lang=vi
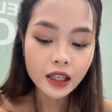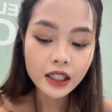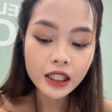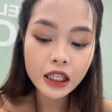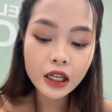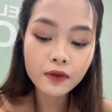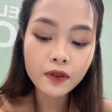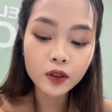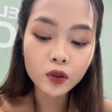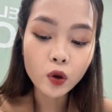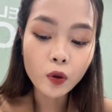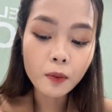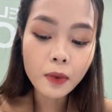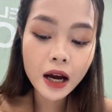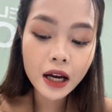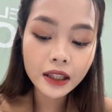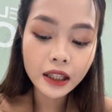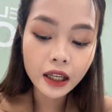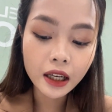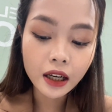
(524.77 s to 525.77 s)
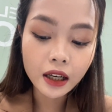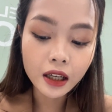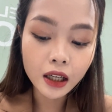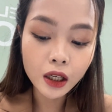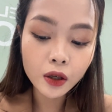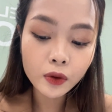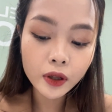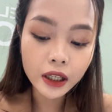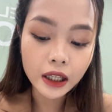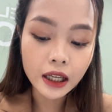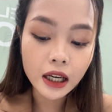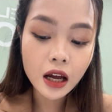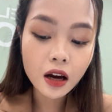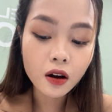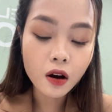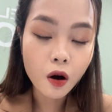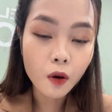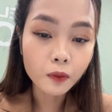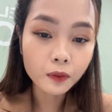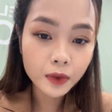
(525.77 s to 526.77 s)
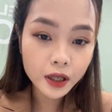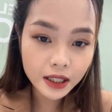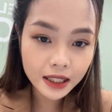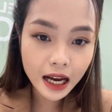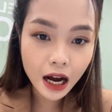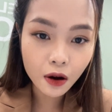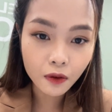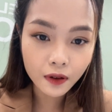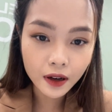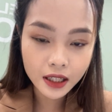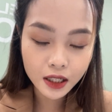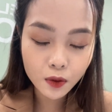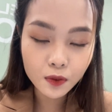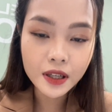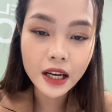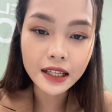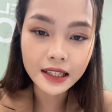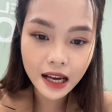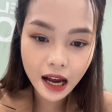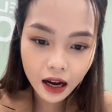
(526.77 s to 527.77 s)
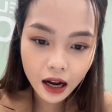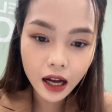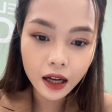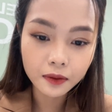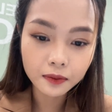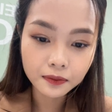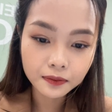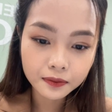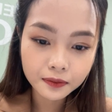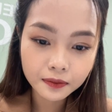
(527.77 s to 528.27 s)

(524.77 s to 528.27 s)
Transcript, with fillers: Chiều và tối mai thì cần lưu ý là có mưa rào và rông rải rác ạ.